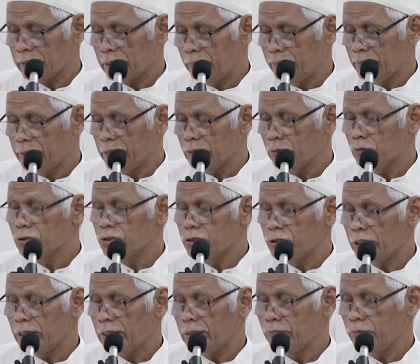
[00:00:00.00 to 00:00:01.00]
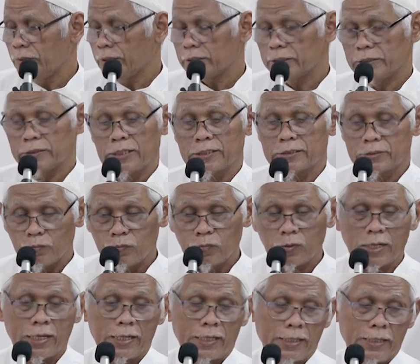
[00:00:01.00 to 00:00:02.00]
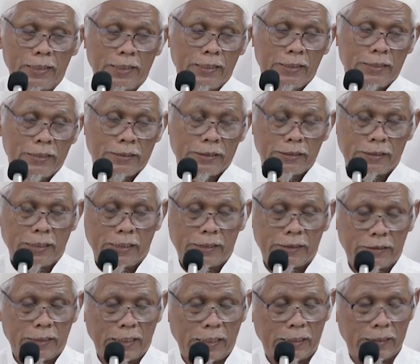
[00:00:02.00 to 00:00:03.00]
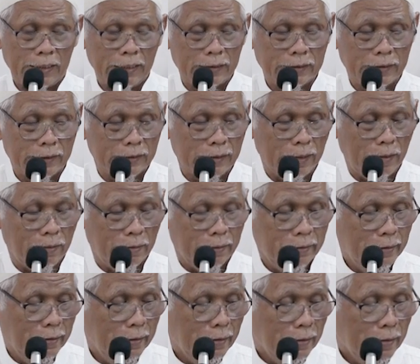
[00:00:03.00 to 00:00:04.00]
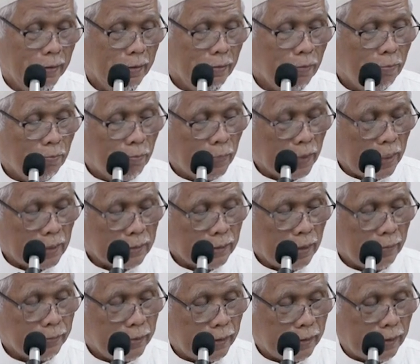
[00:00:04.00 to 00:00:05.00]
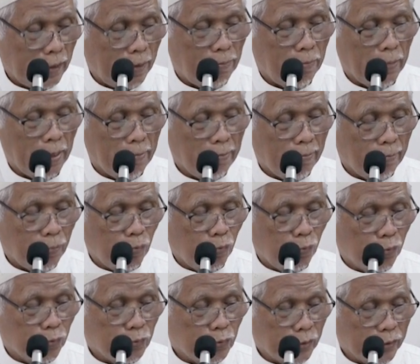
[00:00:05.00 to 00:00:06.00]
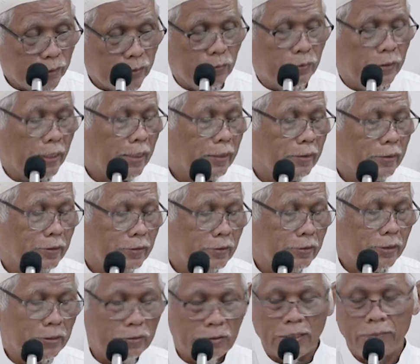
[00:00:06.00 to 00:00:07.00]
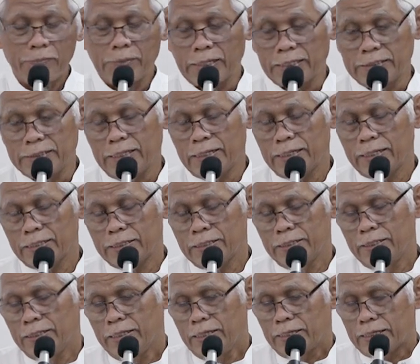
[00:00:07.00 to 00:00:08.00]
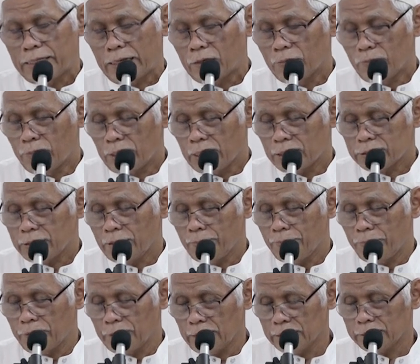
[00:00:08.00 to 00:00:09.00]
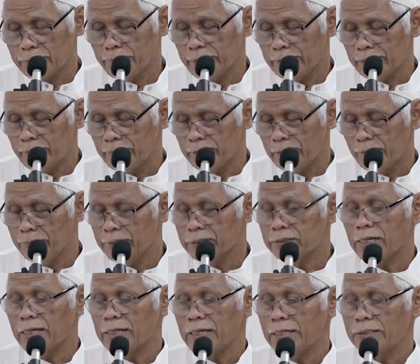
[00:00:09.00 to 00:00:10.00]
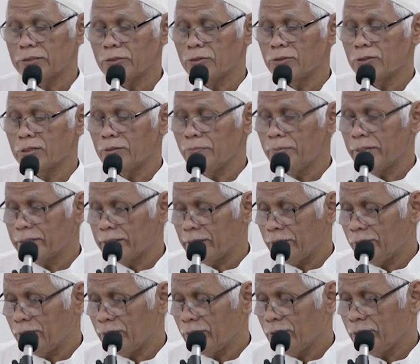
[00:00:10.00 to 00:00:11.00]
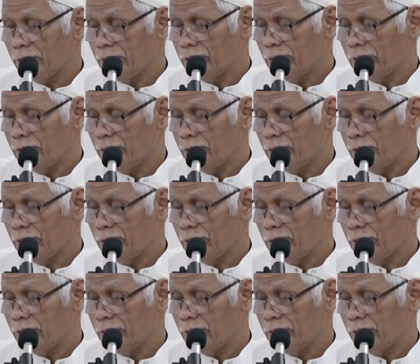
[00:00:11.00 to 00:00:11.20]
kita menjadi ujian buat kita semua, sehingga kita kadang-kadang tidak merasa tidak mampu untuk itu ya. Itulah makanya kalau merasa berat bagaimana mintalah tolong kepada Allah.